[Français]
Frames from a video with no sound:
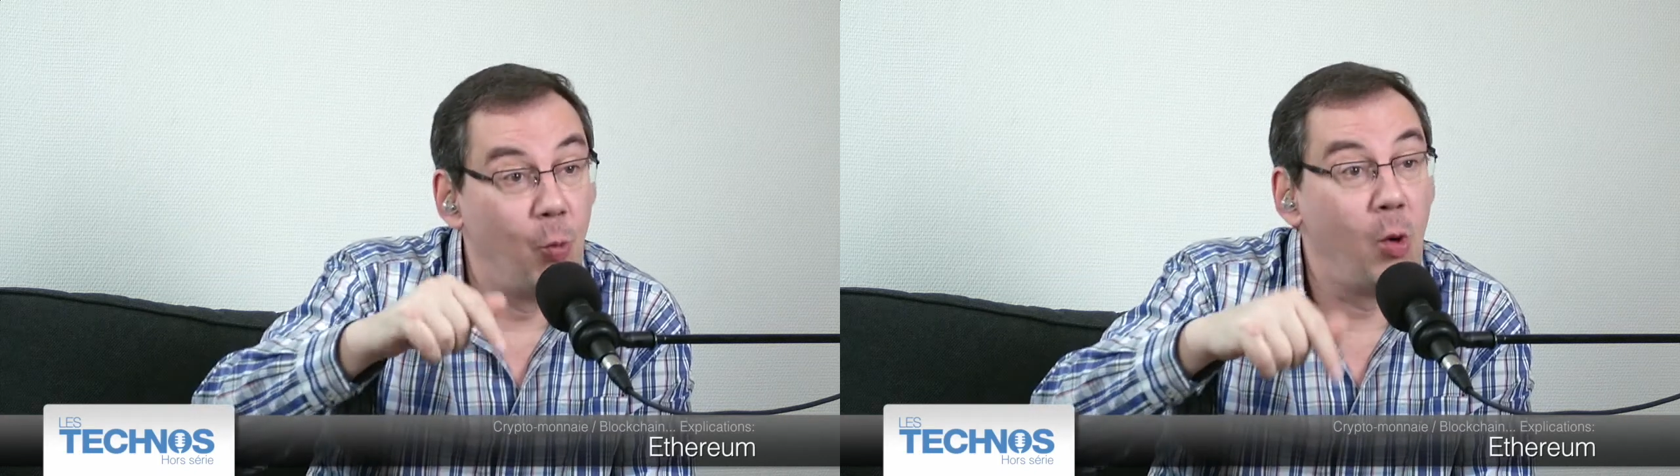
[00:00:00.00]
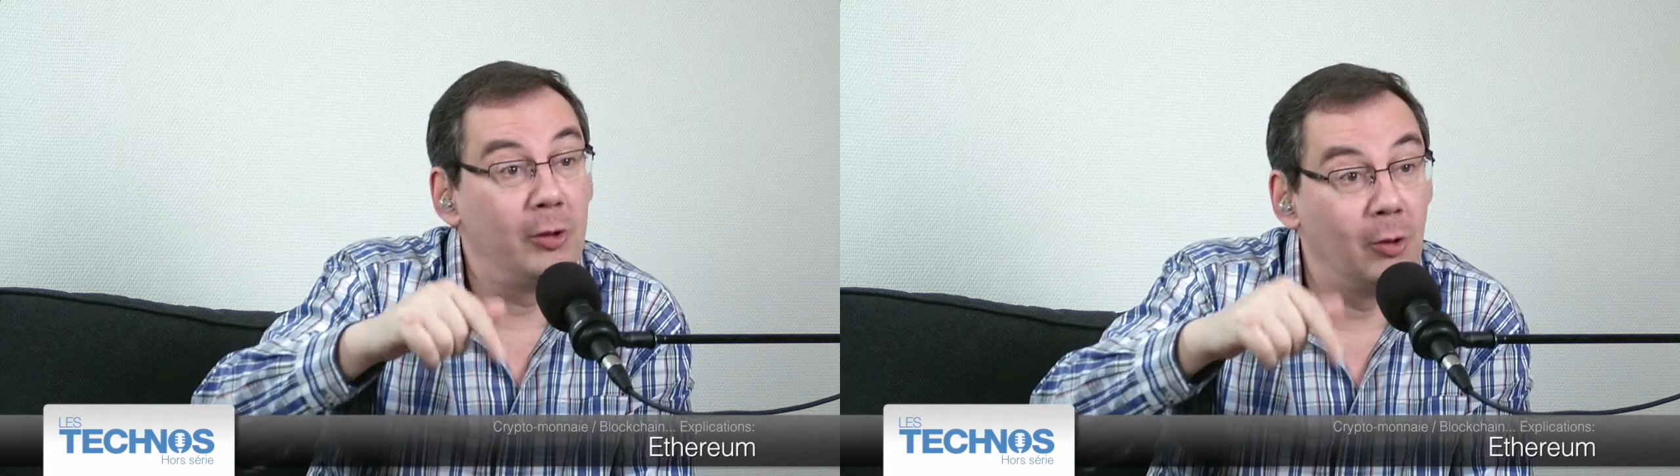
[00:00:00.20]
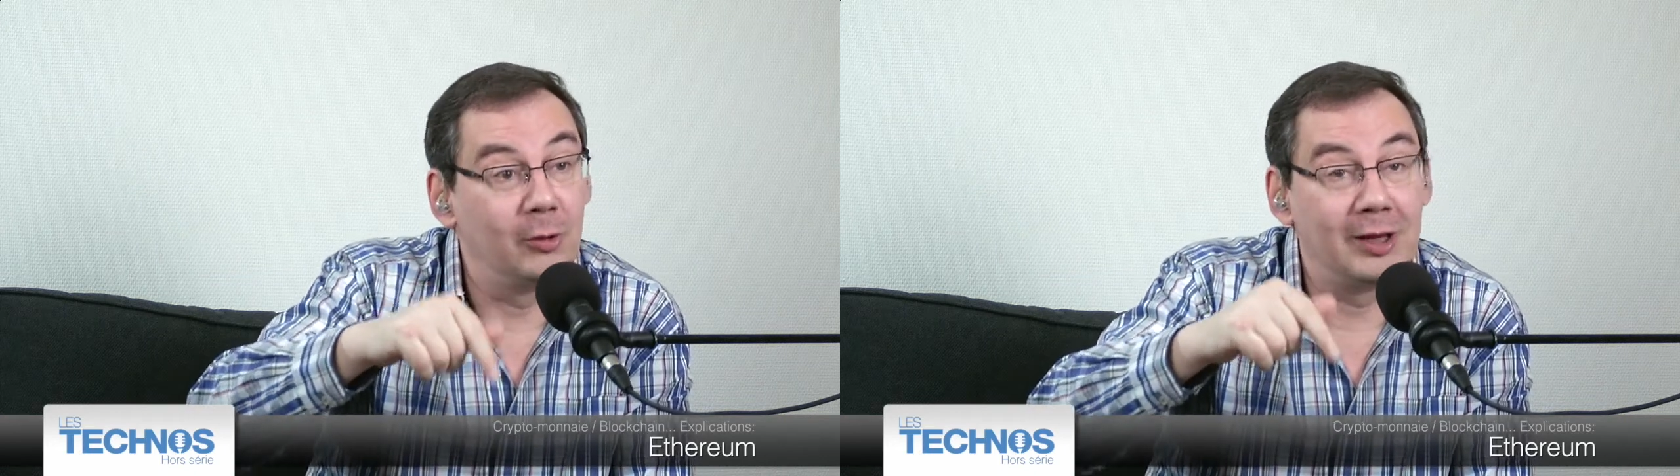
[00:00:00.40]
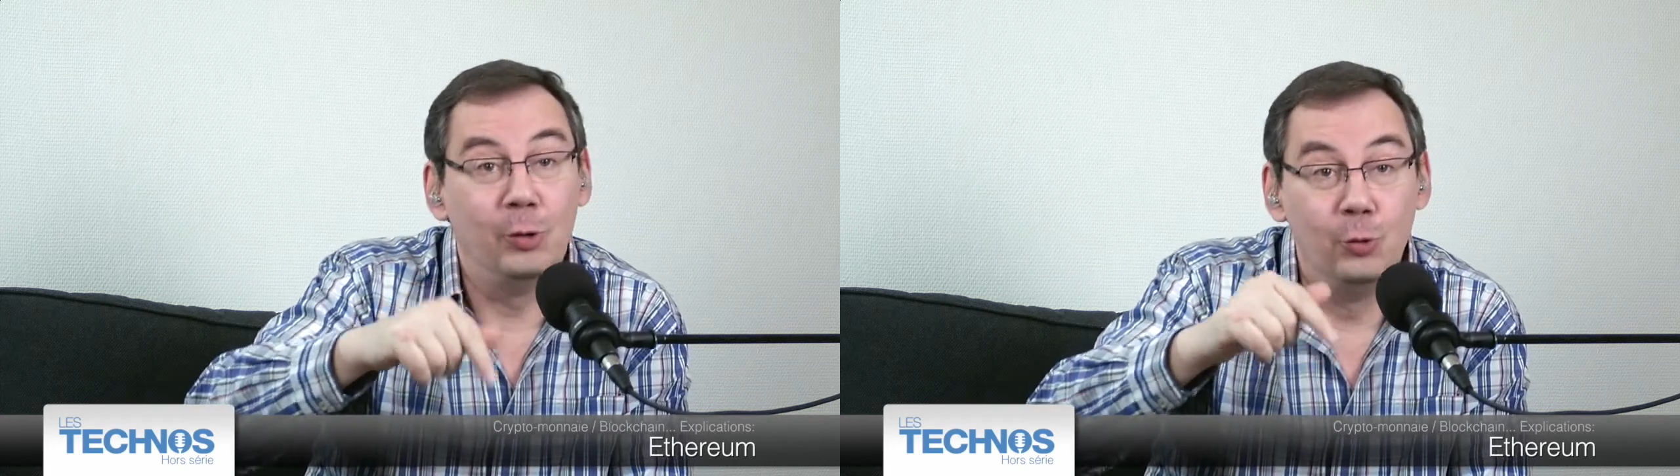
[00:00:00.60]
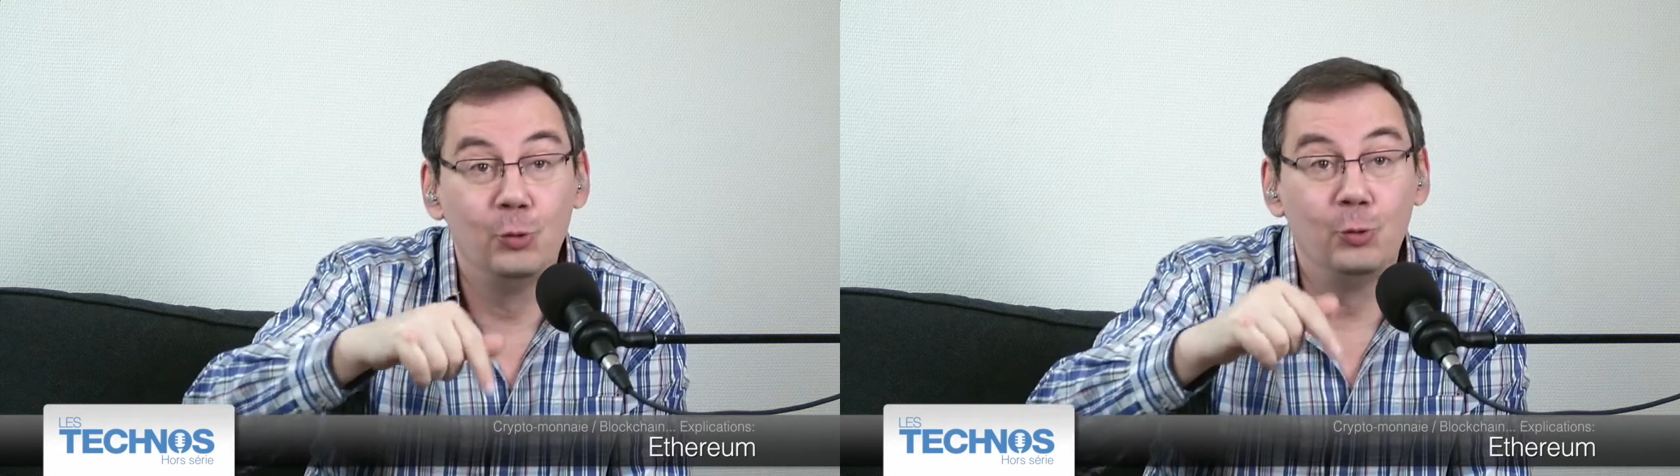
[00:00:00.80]
mois dans
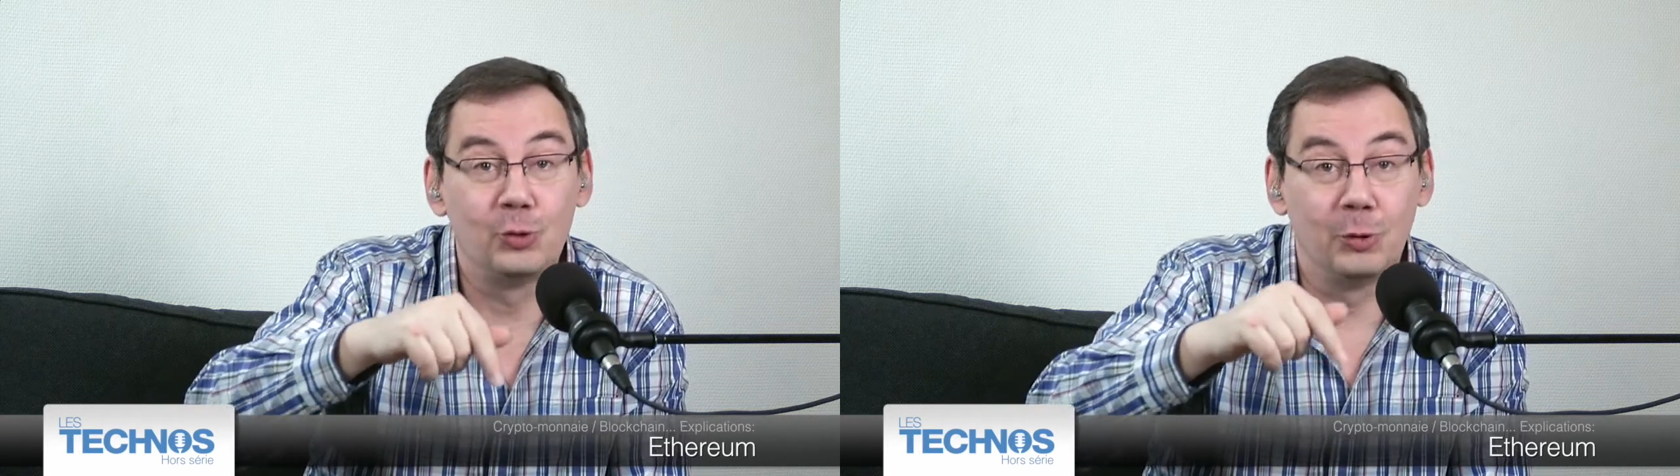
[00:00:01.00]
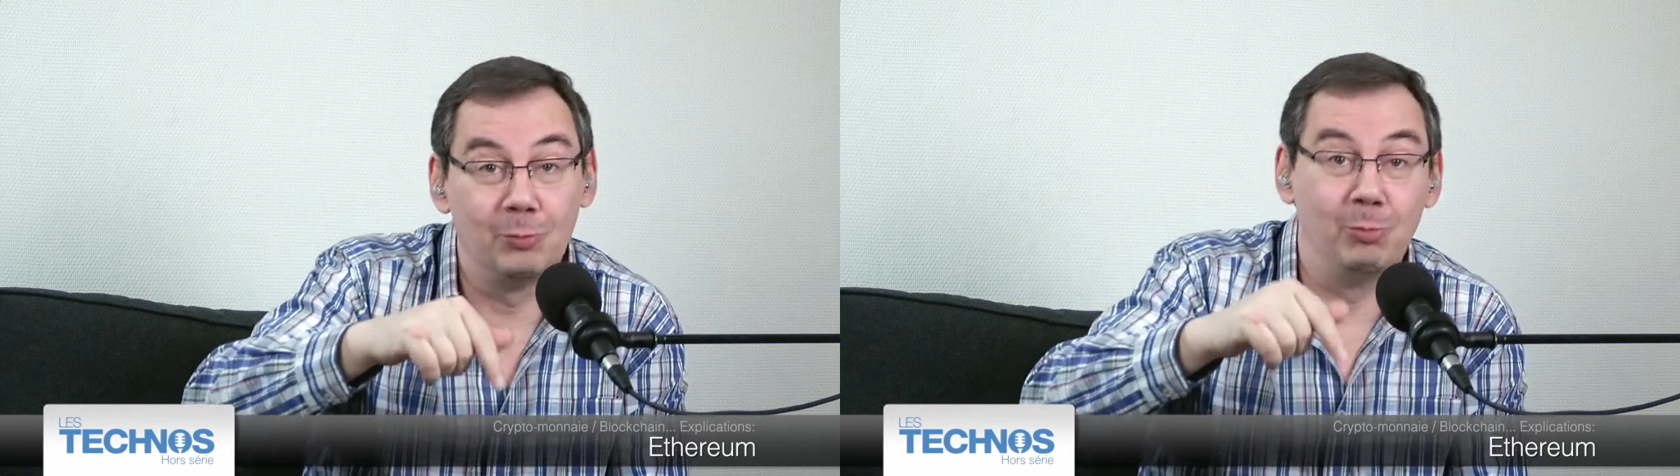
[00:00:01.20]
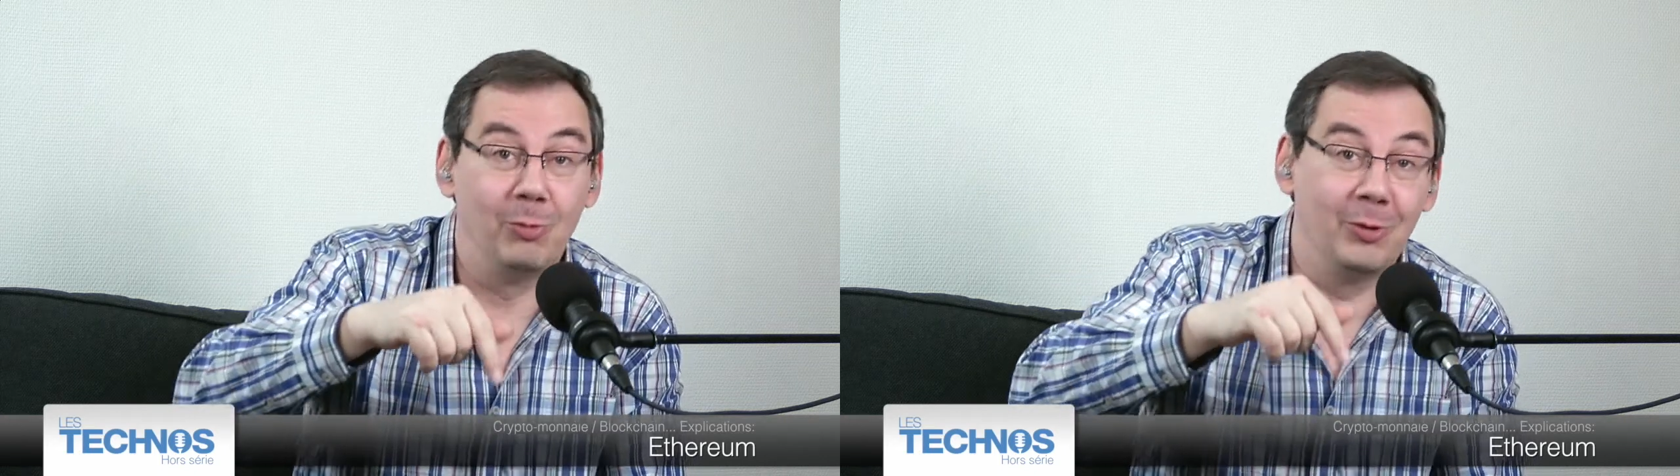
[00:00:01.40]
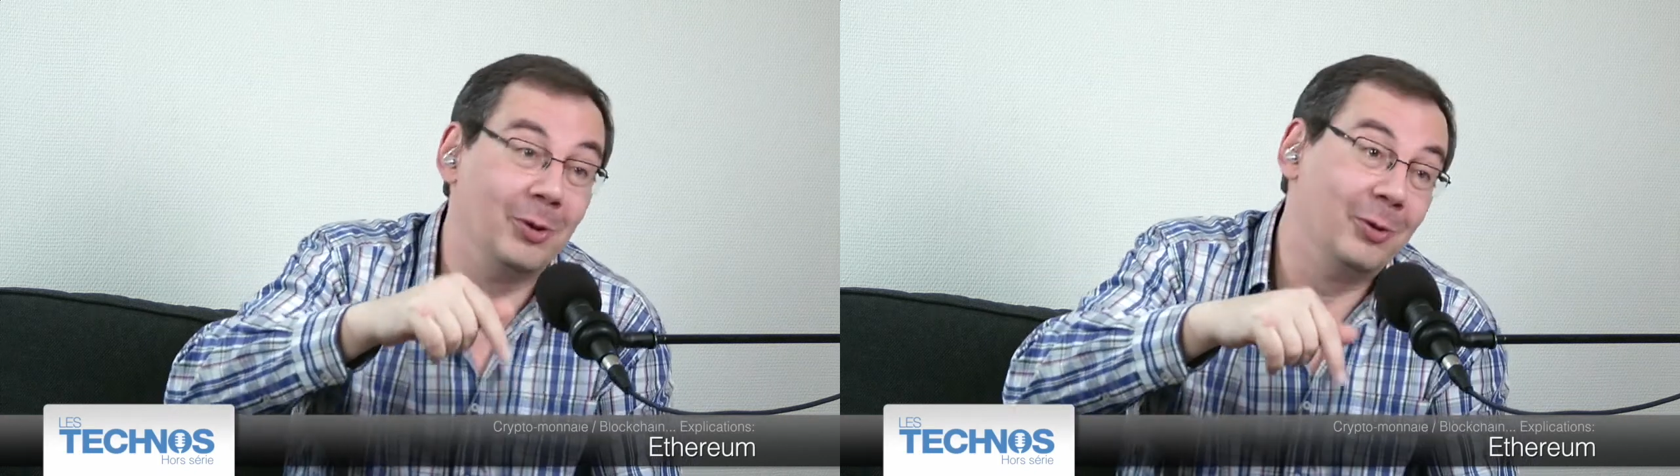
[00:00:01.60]
lequel nous nous sommes